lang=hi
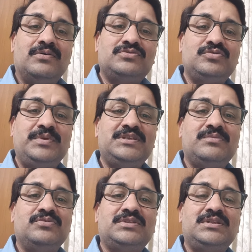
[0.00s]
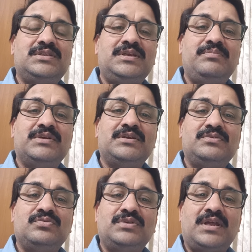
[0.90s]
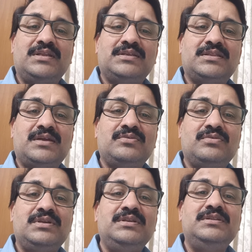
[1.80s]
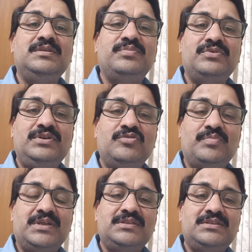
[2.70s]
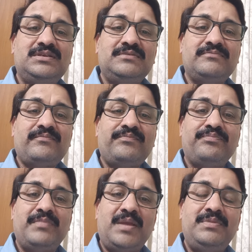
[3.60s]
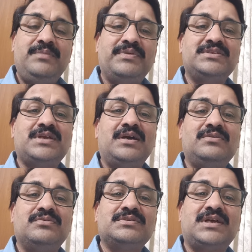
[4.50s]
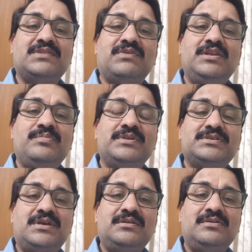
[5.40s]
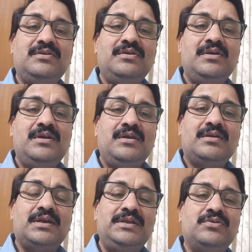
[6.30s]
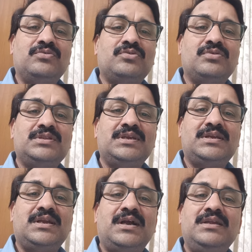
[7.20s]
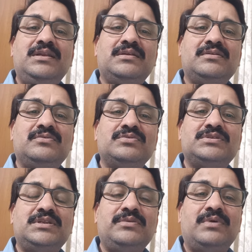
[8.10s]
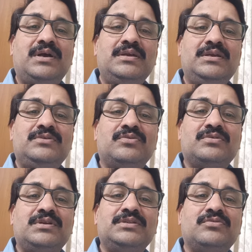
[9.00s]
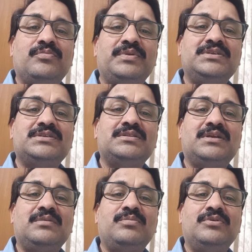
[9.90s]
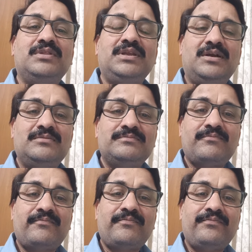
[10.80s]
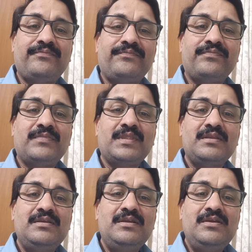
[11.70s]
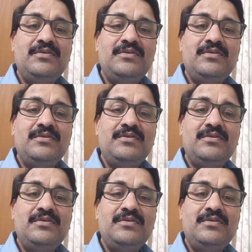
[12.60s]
और सुबह जब उठते थे बदन टूटा रहता था क्योंकि नींदी पूरी नहीं हो पाती थी मैं भी परेशान और साथ वाले परेशान कई डॉक्टरों के धक्के खाए लेकिन कुछ नहीं हुआ एक डॉक्टर ने तो ऑपरेशन तक बोल दिया